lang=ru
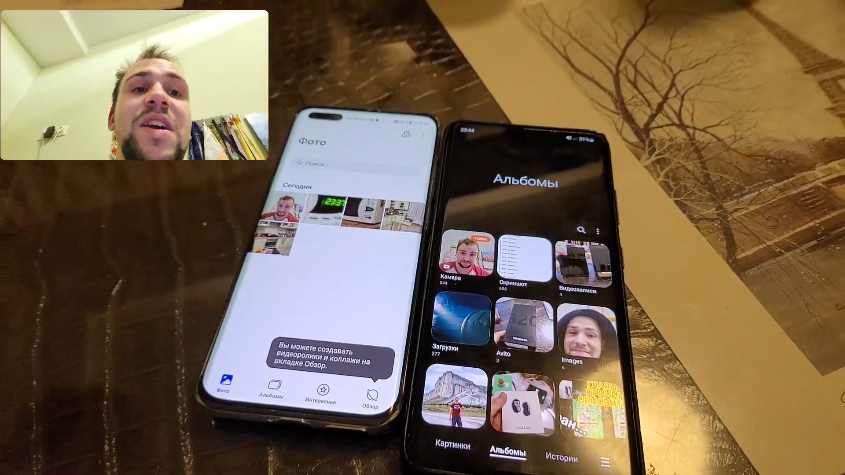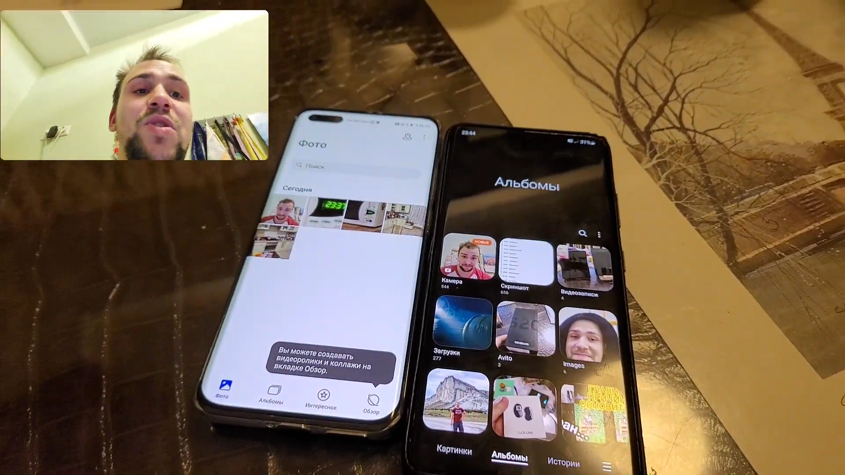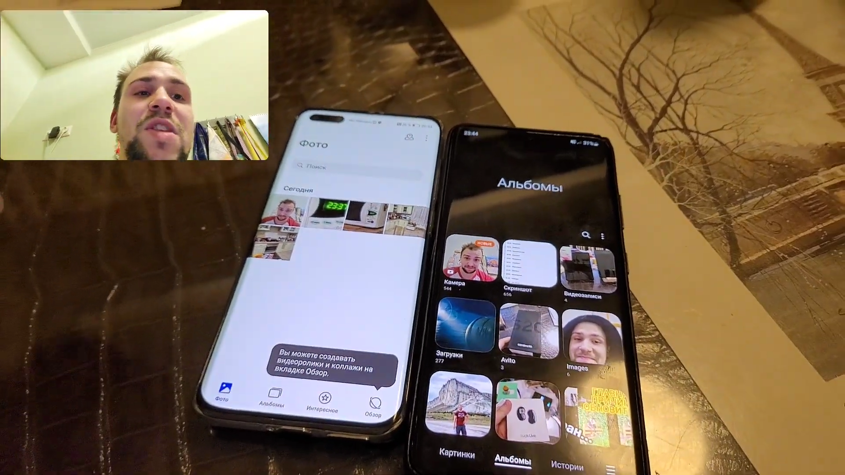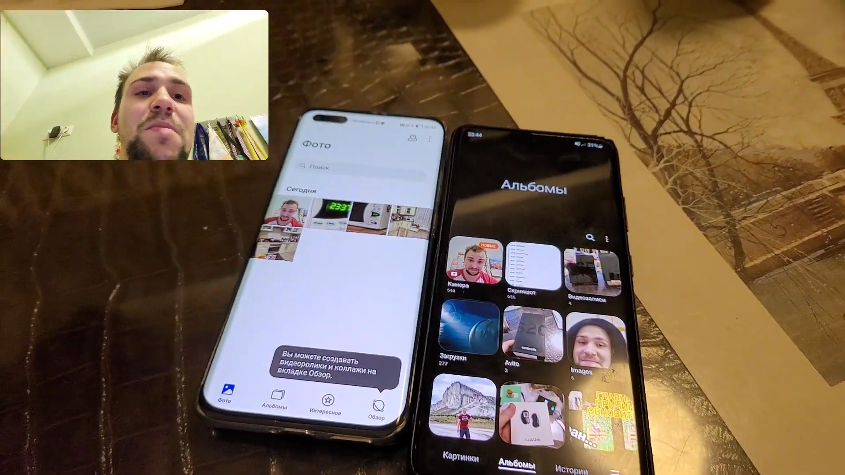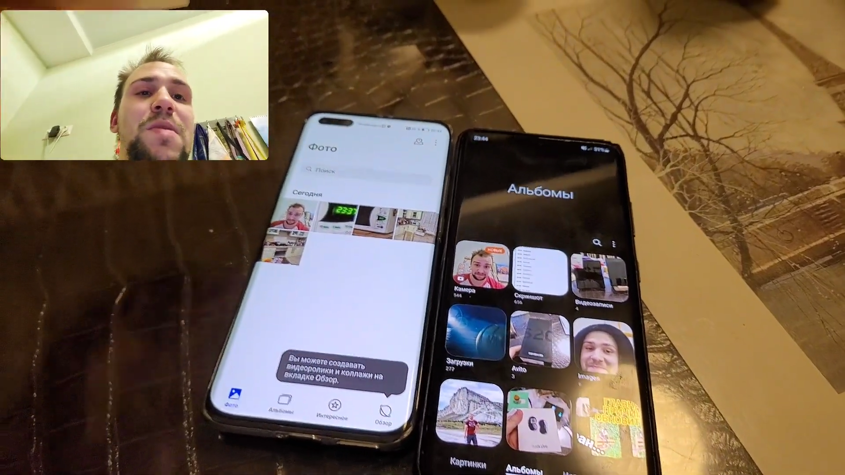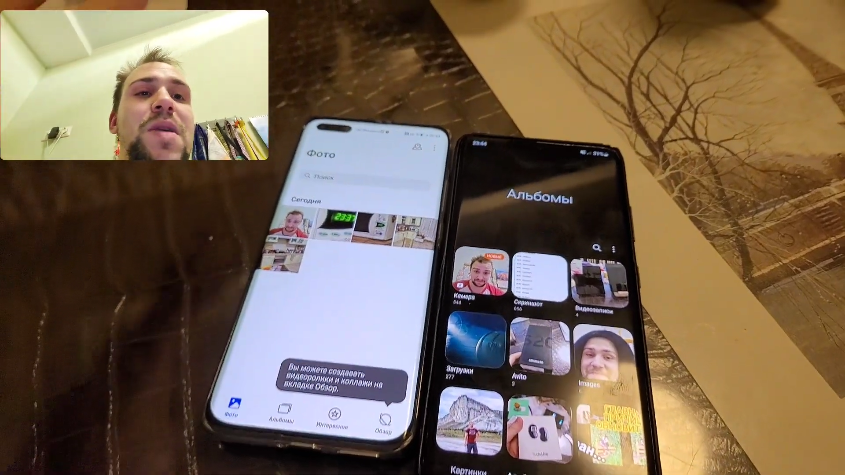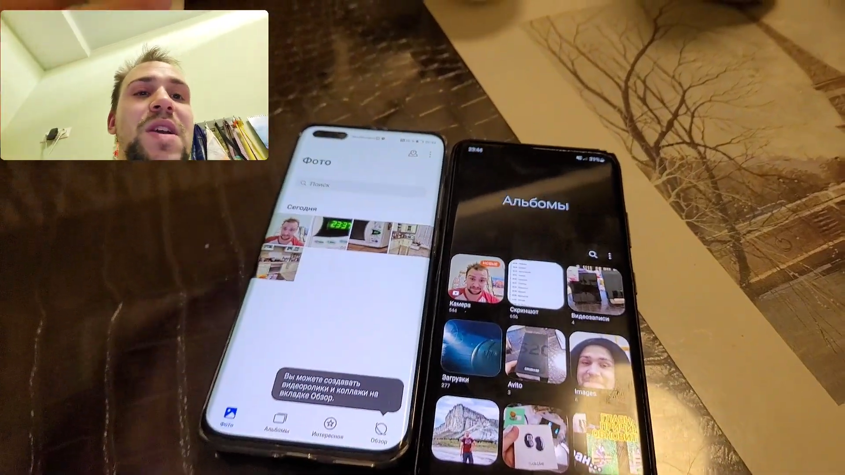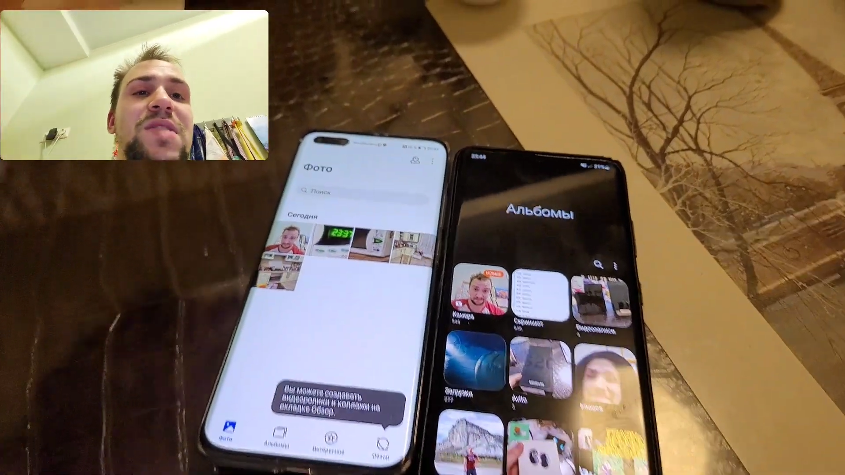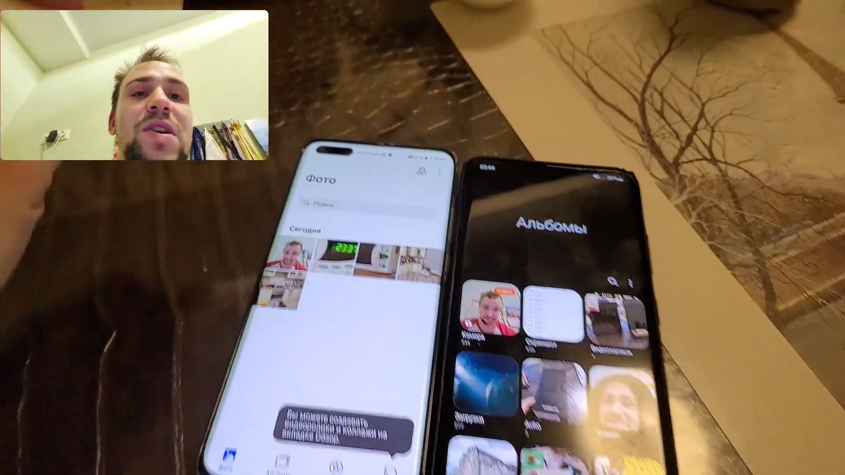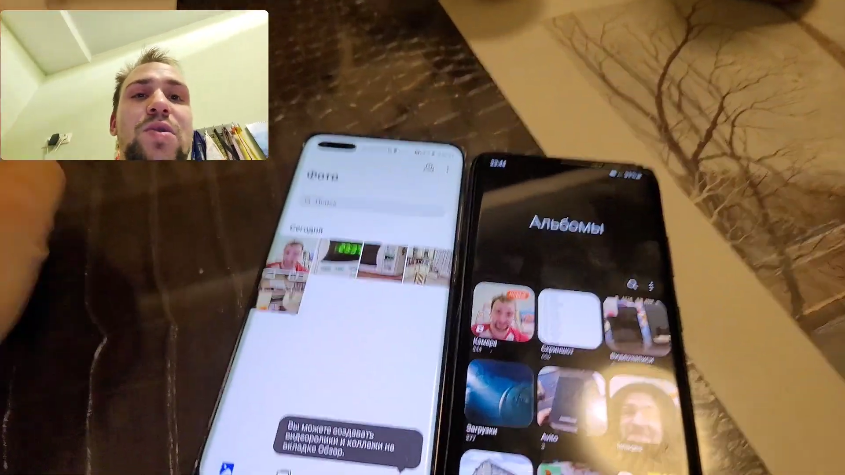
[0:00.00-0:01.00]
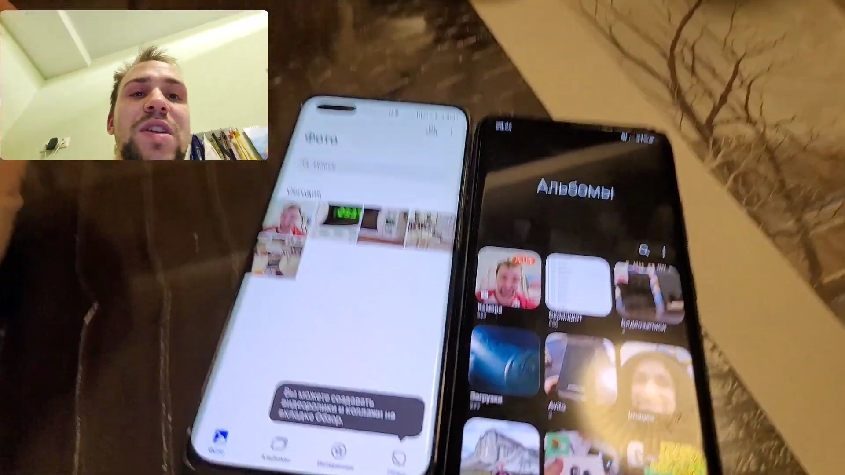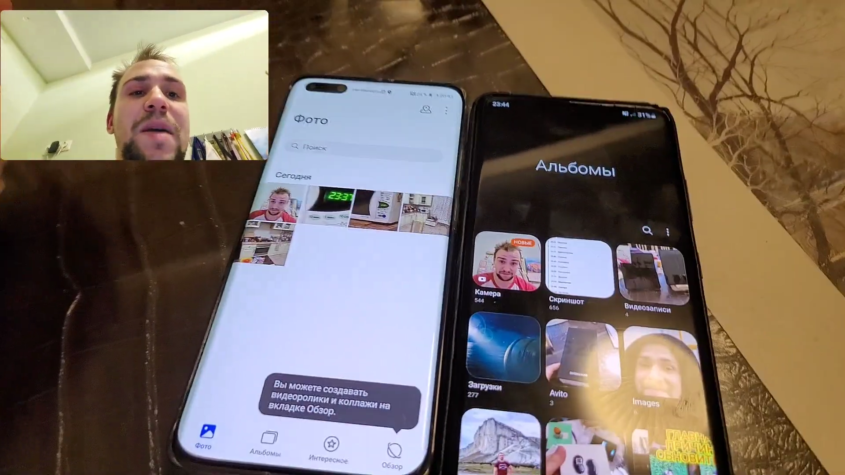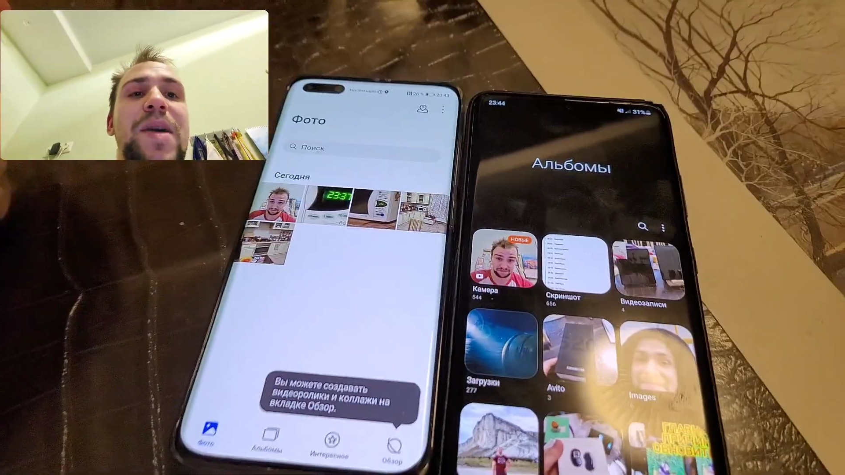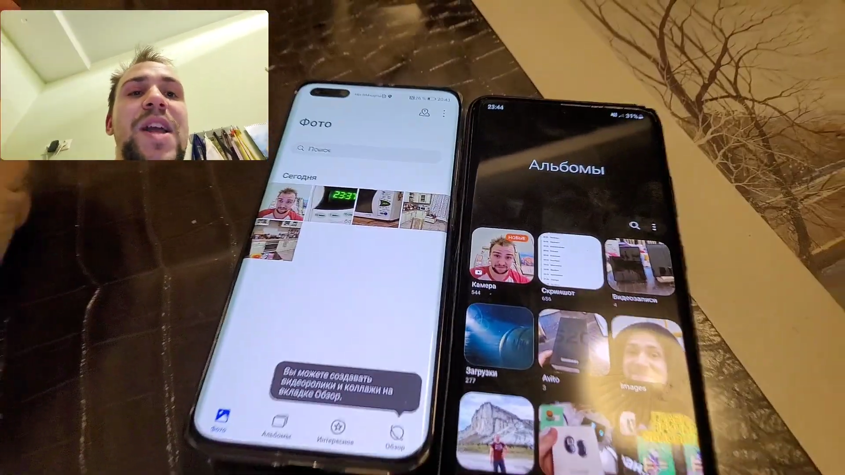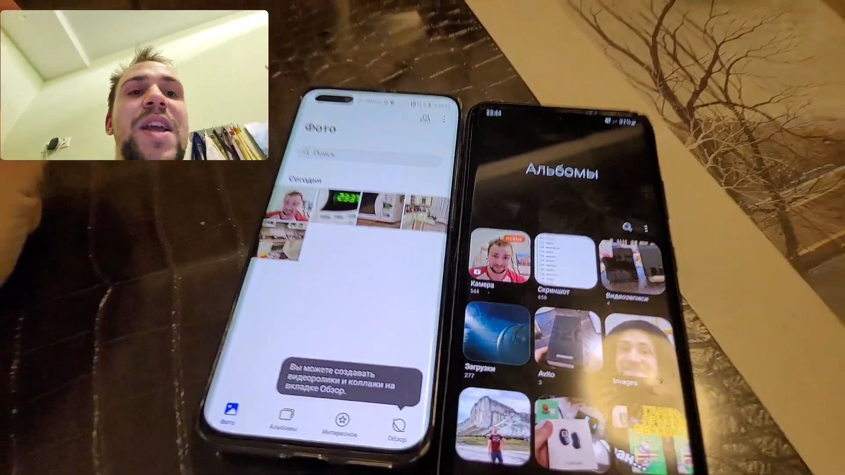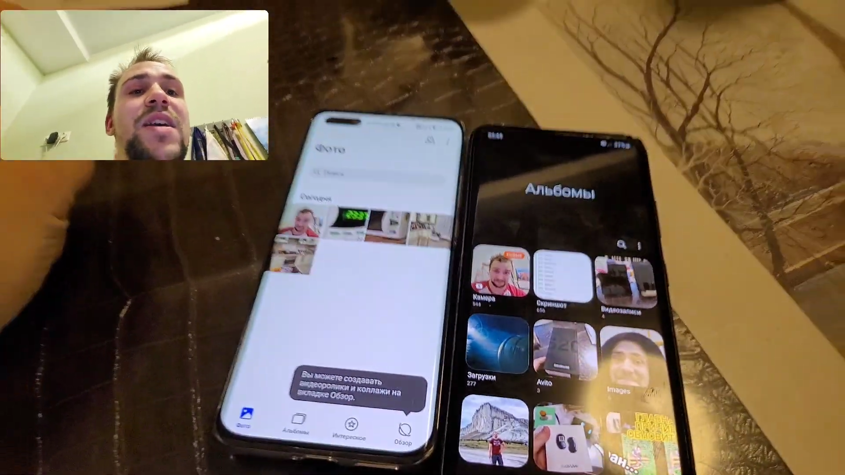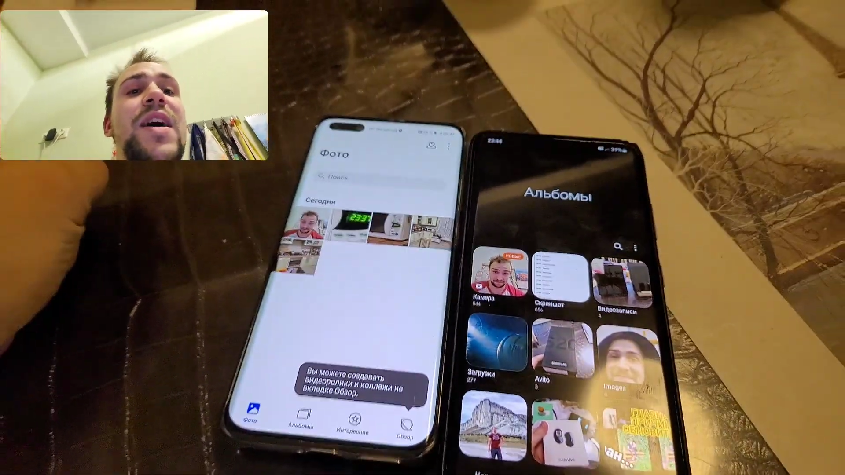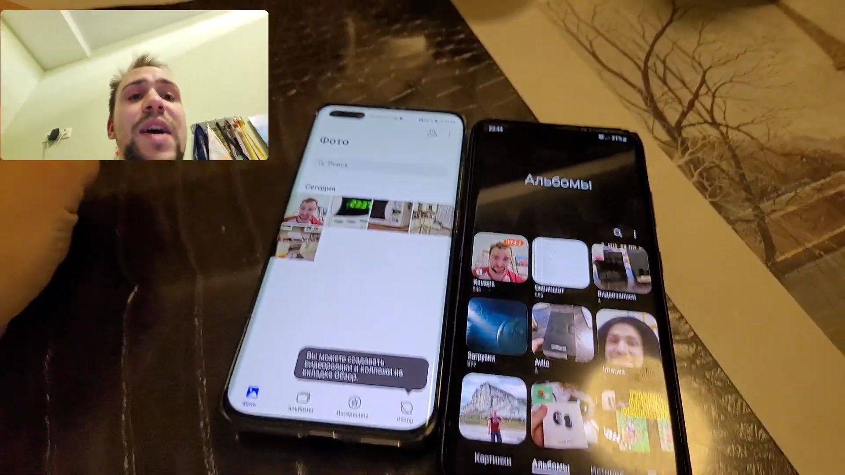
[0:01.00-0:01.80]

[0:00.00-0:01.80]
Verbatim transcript: но тем не менее сверху динамика нет